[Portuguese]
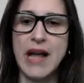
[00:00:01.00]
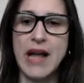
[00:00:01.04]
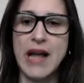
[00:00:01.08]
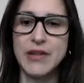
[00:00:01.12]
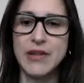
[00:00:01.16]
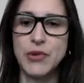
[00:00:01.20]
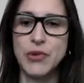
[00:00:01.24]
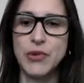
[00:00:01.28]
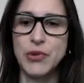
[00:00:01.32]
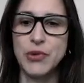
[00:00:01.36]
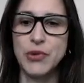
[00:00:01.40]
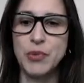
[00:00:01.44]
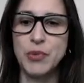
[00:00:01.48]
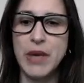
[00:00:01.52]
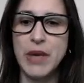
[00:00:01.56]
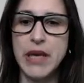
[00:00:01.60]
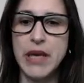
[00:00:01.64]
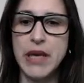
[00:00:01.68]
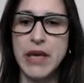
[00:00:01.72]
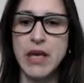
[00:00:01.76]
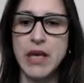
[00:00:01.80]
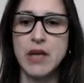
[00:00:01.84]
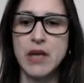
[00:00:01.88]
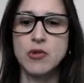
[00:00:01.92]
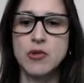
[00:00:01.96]
Olá, tudo
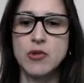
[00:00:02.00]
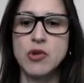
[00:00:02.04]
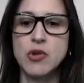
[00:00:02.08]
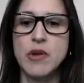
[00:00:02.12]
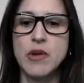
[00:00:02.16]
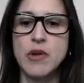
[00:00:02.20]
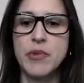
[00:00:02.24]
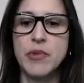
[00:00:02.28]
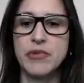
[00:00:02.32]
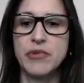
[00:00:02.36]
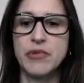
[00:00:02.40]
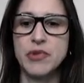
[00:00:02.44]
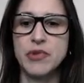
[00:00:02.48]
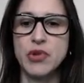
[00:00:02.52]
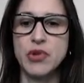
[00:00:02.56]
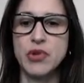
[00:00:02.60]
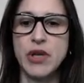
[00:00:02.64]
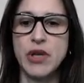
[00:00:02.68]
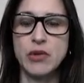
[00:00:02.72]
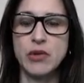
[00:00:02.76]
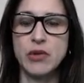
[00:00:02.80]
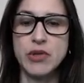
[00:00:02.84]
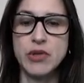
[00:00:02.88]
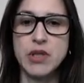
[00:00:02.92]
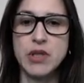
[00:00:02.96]
bem? Eu sou a
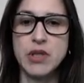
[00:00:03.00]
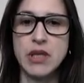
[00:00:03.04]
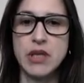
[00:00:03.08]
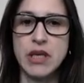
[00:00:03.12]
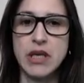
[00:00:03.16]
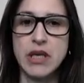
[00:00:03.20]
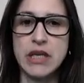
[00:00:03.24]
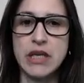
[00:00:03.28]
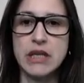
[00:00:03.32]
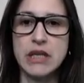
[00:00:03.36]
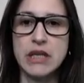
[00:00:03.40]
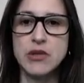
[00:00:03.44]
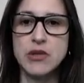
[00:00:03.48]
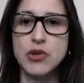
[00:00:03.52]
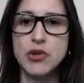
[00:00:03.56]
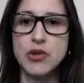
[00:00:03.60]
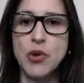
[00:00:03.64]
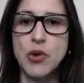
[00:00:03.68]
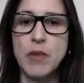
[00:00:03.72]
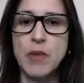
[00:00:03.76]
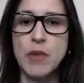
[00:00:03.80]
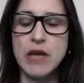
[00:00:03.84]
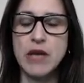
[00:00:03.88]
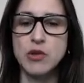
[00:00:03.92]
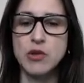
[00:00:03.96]
professora Luciana e
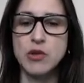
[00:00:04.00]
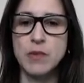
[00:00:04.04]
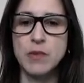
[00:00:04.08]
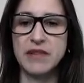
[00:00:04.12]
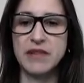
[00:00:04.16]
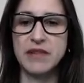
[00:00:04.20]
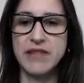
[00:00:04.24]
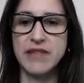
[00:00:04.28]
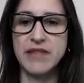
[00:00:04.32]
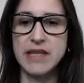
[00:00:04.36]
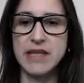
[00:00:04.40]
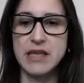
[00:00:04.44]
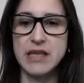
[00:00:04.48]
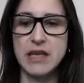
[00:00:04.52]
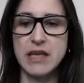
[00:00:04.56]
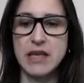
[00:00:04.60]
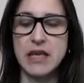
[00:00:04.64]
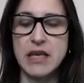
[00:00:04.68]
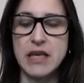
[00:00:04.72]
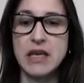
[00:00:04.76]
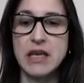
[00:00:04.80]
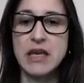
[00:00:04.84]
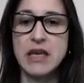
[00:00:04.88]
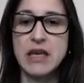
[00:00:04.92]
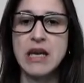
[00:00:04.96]
estou mais uma vez
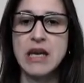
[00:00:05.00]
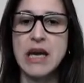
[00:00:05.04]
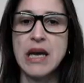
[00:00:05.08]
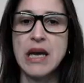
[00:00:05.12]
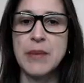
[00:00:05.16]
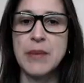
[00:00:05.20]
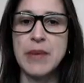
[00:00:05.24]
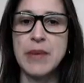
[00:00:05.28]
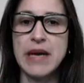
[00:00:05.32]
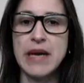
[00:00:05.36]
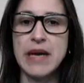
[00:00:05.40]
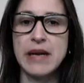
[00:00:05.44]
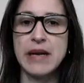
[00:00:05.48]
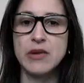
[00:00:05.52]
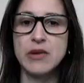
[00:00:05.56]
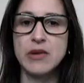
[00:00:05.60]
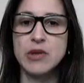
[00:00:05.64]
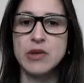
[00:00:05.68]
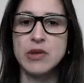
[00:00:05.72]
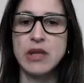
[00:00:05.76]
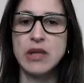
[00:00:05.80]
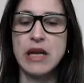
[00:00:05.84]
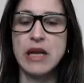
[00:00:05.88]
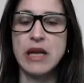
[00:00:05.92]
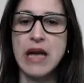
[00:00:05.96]
aqui para
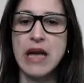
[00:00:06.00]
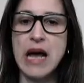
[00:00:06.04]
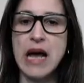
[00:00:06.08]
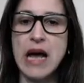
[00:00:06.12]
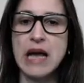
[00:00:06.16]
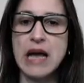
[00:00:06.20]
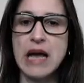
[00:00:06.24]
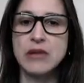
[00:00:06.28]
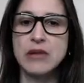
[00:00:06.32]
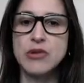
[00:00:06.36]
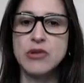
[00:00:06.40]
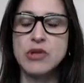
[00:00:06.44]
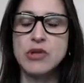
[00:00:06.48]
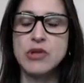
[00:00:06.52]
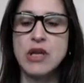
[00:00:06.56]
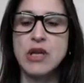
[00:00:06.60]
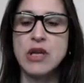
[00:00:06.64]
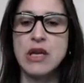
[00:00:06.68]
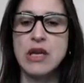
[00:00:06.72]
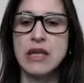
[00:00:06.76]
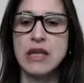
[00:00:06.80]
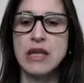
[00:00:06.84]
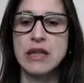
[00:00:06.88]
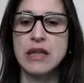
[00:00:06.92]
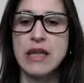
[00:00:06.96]
auxiliá-los
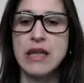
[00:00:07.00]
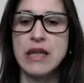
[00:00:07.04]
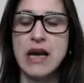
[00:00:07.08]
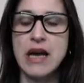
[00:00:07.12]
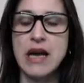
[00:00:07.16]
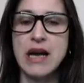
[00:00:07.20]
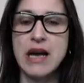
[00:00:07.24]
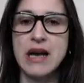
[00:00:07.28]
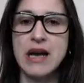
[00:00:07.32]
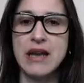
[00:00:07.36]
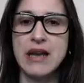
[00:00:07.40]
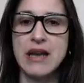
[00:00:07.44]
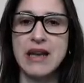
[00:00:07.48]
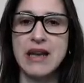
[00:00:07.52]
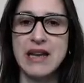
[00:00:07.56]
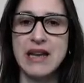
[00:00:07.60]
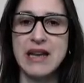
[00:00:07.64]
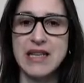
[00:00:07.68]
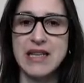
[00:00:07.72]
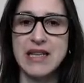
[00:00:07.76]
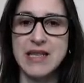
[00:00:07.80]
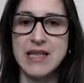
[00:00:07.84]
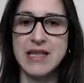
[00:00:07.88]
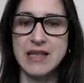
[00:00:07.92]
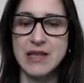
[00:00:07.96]
na
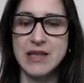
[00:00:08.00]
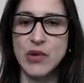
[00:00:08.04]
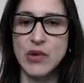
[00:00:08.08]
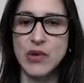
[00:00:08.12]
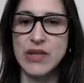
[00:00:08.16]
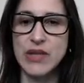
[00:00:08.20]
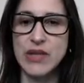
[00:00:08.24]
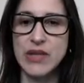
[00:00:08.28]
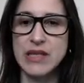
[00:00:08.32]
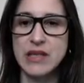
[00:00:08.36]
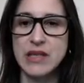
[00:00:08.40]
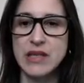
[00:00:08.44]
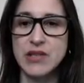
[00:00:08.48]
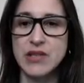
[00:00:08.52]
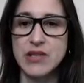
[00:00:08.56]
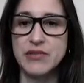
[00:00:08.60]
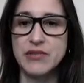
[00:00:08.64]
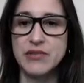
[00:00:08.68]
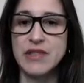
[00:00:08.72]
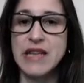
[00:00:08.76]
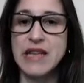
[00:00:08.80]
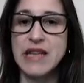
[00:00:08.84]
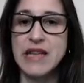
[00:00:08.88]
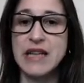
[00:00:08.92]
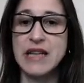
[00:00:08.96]
realização das
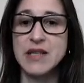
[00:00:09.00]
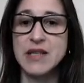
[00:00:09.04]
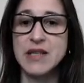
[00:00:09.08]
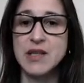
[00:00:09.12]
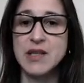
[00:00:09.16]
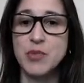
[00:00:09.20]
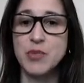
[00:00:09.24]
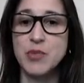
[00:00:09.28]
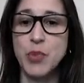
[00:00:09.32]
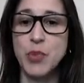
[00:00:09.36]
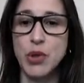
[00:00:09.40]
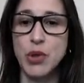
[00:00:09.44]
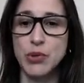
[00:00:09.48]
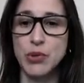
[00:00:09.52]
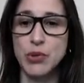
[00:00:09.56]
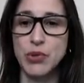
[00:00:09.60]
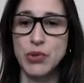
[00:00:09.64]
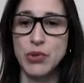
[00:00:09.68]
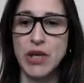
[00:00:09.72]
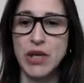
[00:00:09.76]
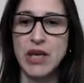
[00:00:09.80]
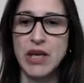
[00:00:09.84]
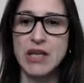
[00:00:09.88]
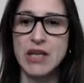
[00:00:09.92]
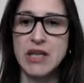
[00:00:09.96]
atividades de
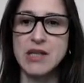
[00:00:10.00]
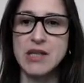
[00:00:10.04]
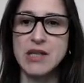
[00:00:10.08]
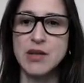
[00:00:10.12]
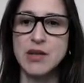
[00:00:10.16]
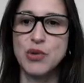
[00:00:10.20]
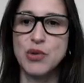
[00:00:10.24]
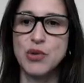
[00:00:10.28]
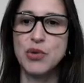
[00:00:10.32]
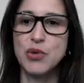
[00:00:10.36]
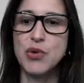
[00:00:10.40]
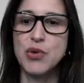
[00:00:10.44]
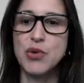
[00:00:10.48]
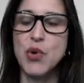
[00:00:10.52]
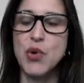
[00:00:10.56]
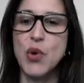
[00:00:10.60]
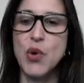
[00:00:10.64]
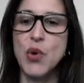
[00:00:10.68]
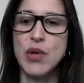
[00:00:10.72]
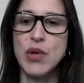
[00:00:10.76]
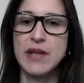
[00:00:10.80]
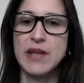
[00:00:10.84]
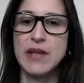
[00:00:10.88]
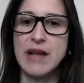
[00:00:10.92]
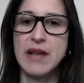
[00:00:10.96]
português do
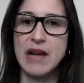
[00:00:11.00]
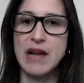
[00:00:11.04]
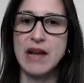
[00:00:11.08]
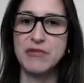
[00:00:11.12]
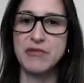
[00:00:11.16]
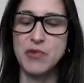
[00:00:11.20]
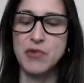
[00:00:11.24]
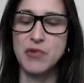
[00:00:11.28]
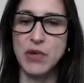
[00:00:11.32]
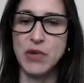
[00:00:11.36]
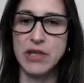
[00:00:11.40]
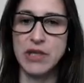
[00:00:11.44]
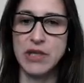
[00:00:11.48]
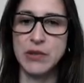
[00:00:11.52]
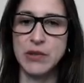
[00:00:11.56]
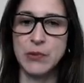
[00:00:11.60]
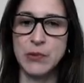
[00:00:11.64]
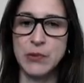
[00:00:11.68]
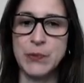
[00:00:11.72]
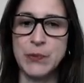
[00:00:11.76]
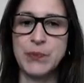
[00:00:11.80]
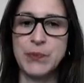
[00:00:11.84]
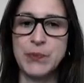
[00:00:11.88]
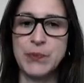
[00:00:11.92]
oitavo ano.